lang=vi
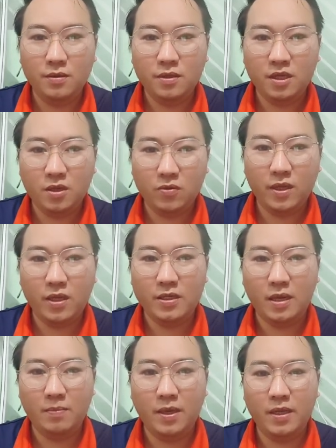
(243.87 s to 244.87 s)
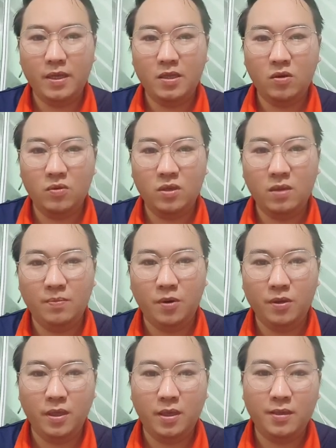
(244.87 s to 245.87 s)
này tàu tên là sam đây này tàu tên là
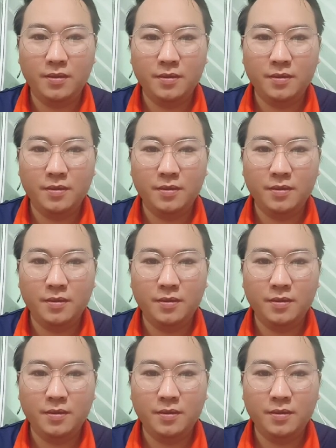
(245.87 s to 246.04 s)
bao nhiêu